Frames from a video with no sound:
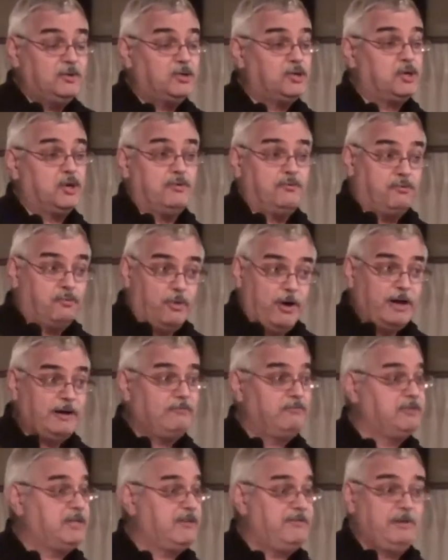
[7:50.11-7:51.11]
je vois que
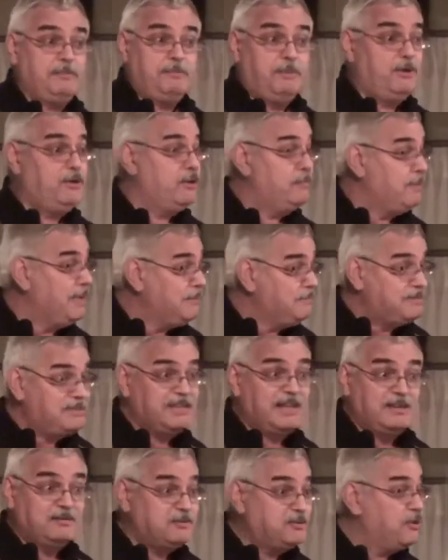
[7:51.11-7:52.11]
vous n'avez pas le même
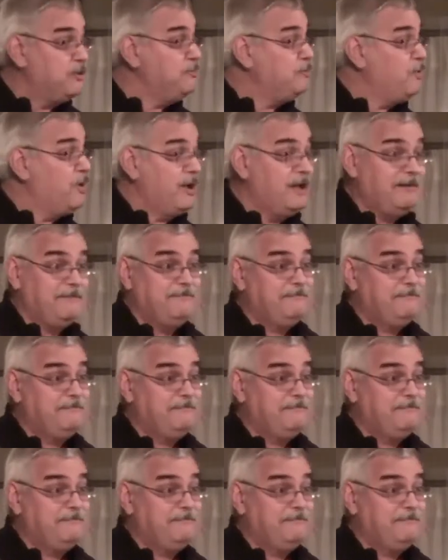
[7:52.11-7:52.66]
sens que moi.